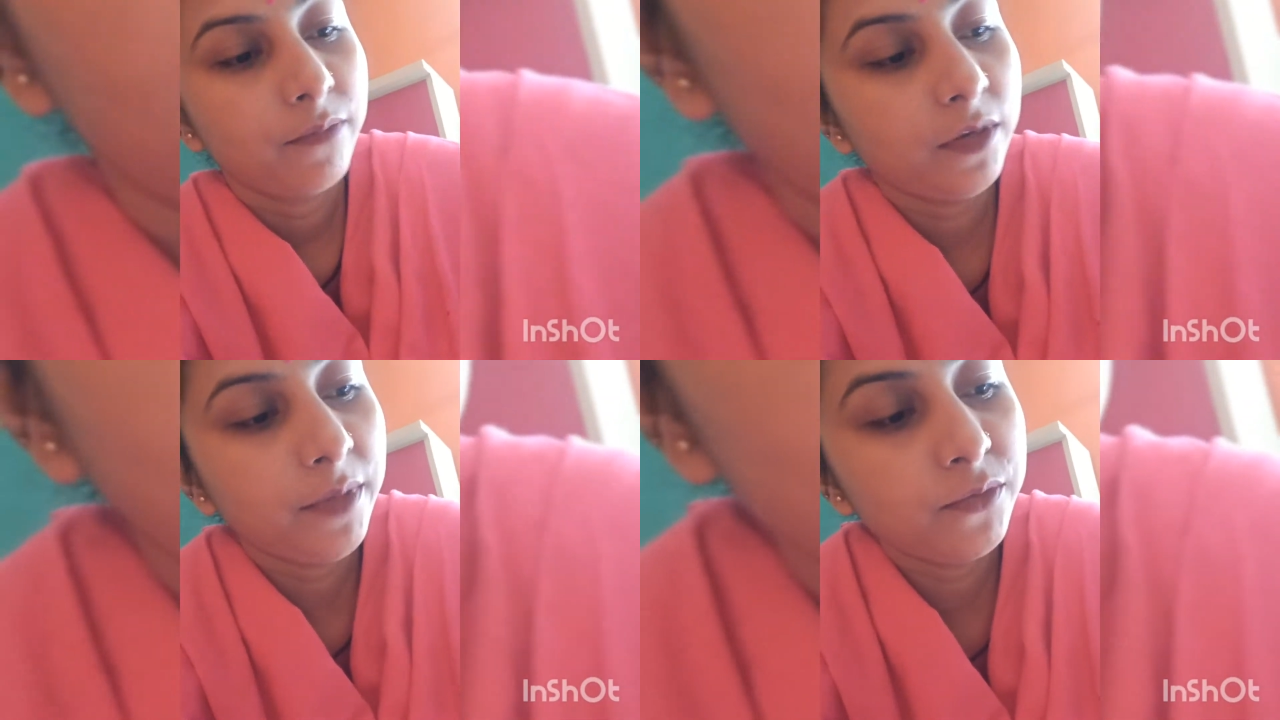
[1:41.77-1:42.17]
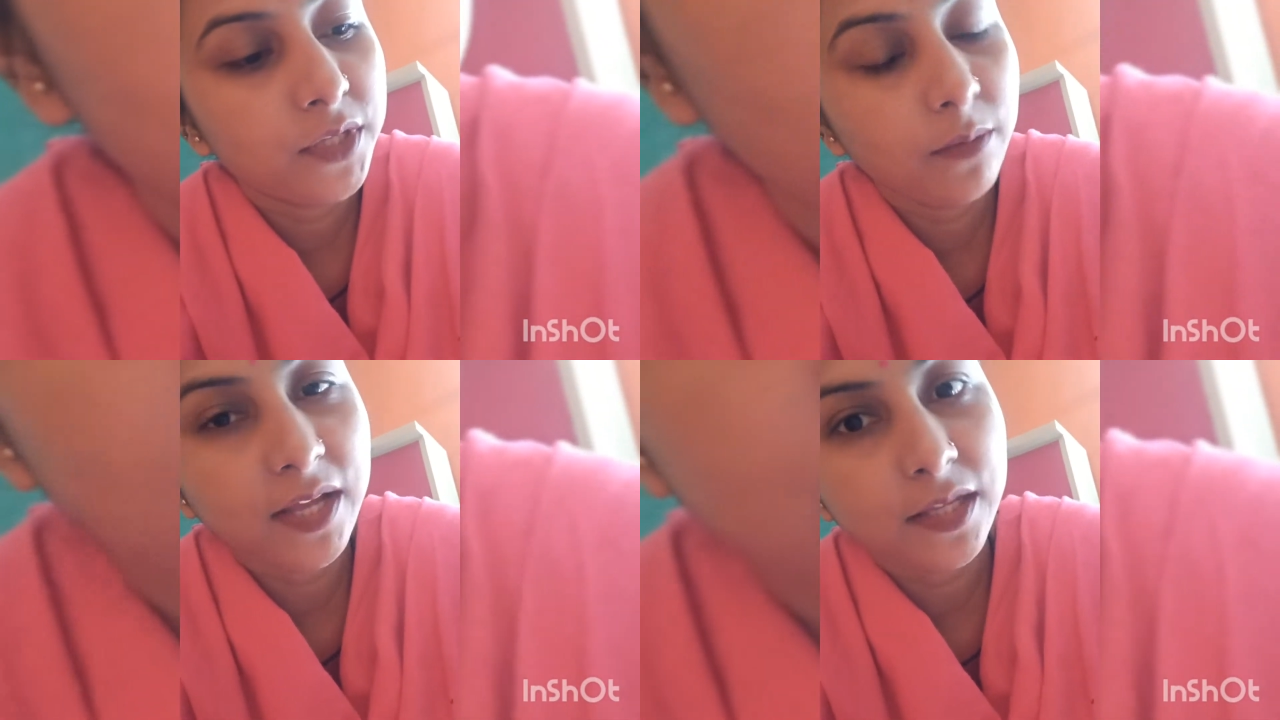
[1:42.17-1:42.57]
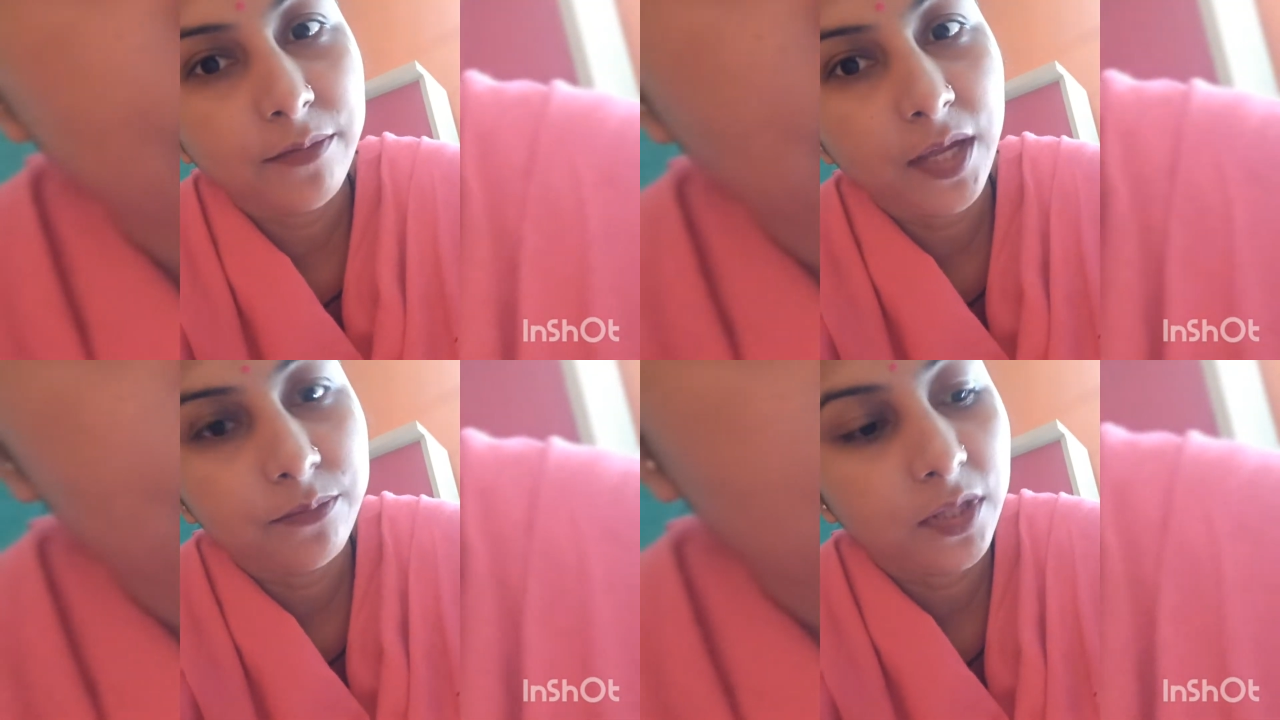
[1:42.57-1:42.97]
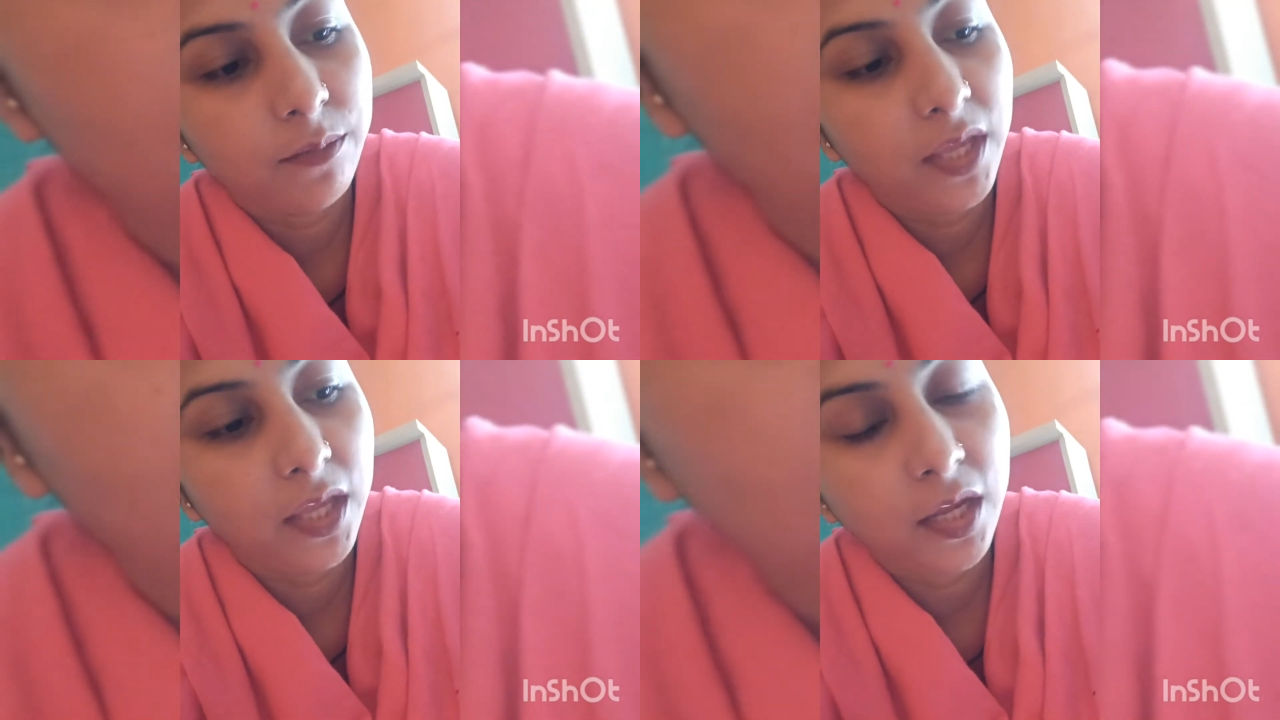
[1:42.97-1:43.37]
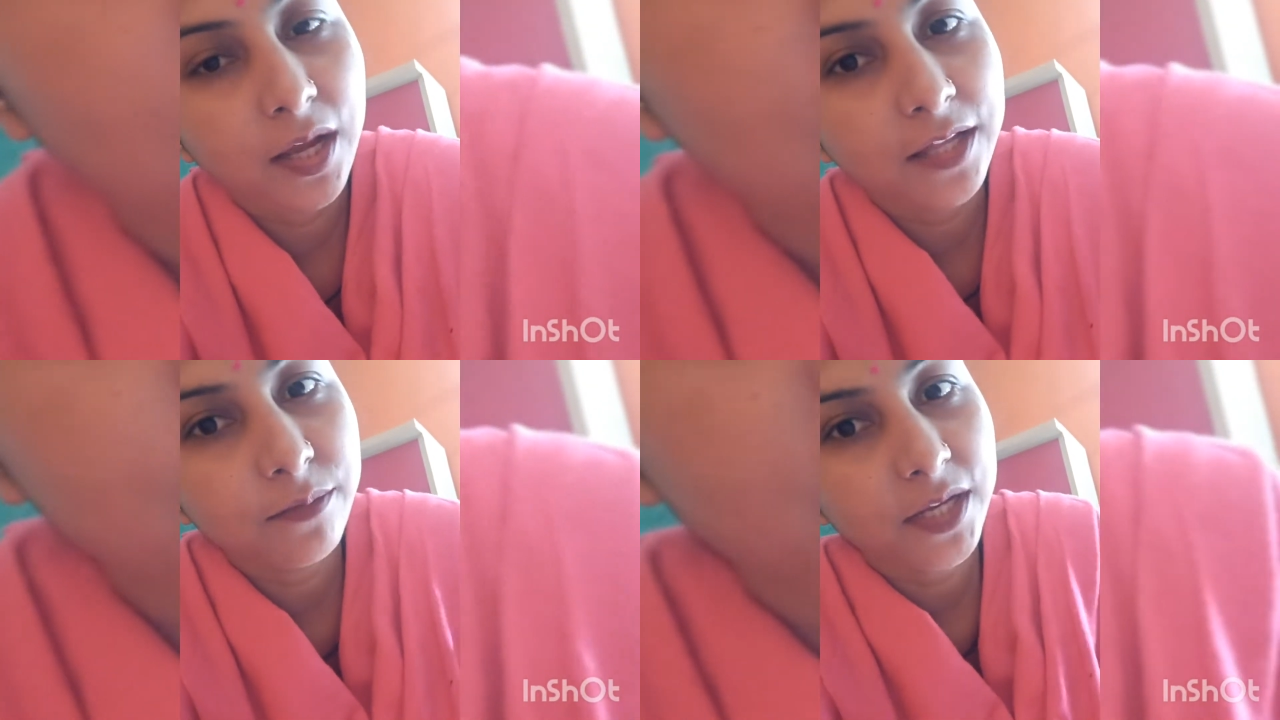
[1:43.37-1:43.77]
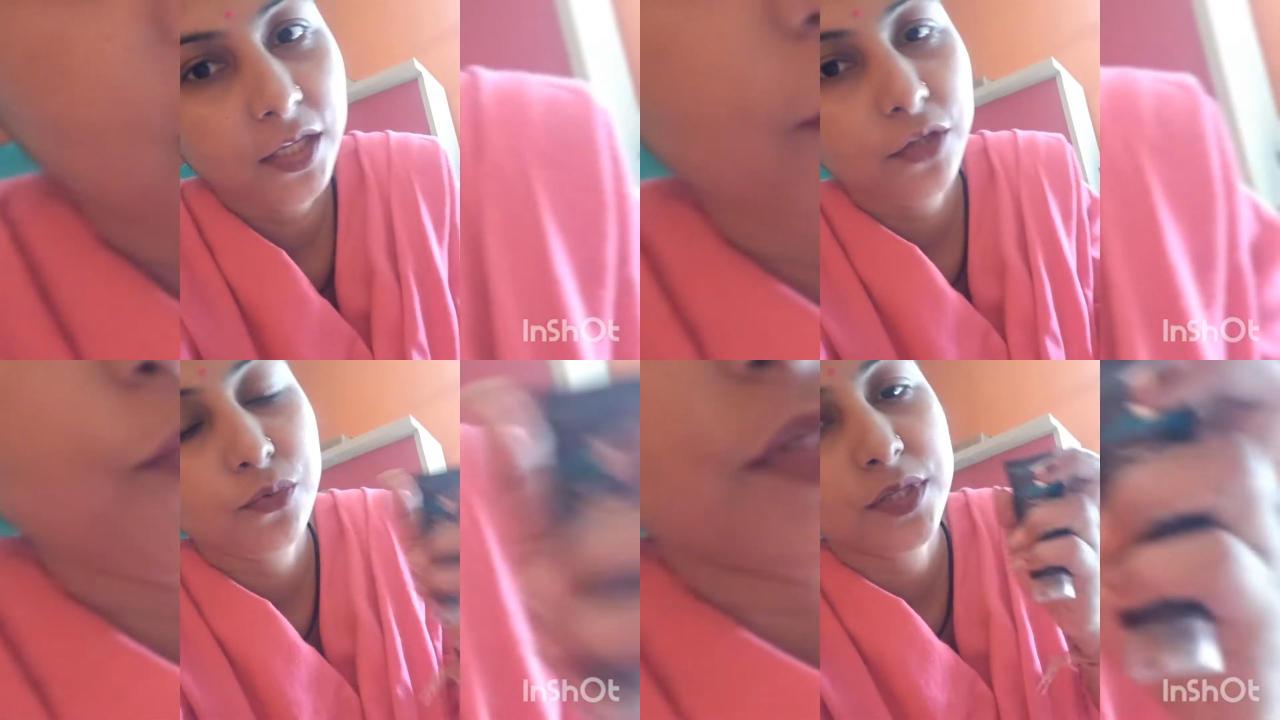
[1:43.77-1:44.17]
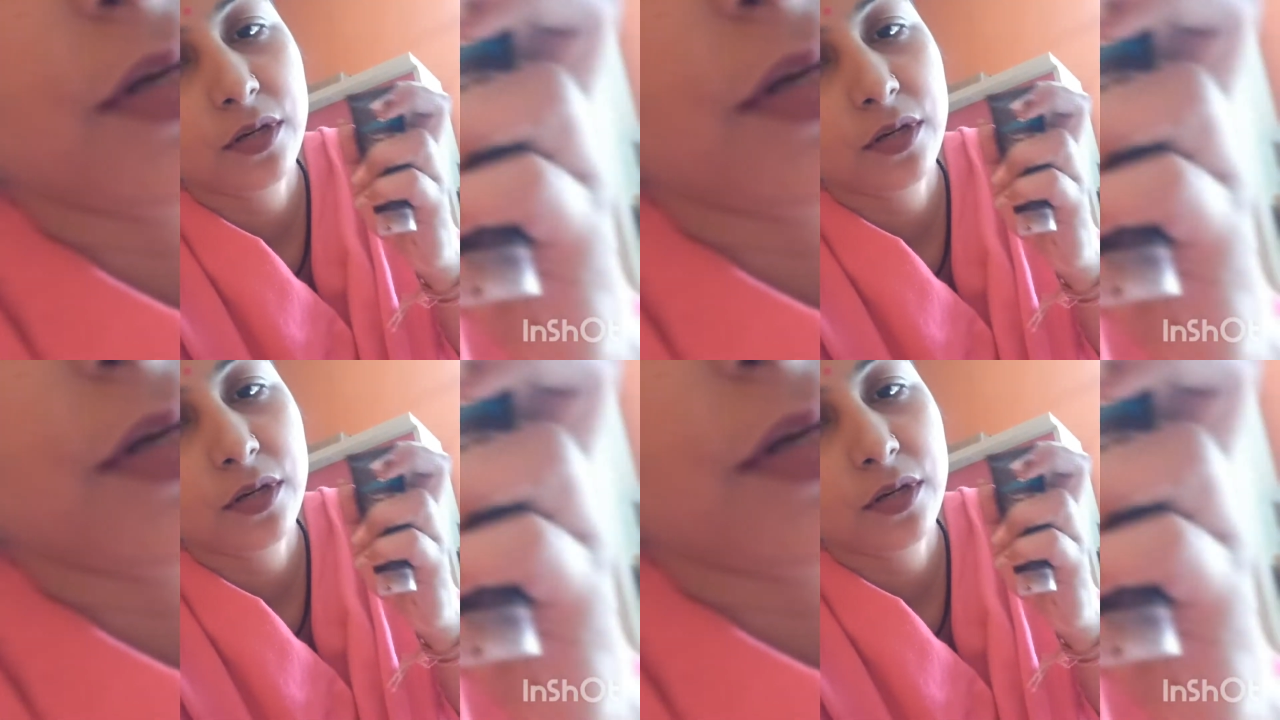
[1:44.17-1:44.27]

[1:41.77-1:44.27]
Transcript: फिर मैं उसके बाद कभी हफ्ते में एक आध बार ये यूज़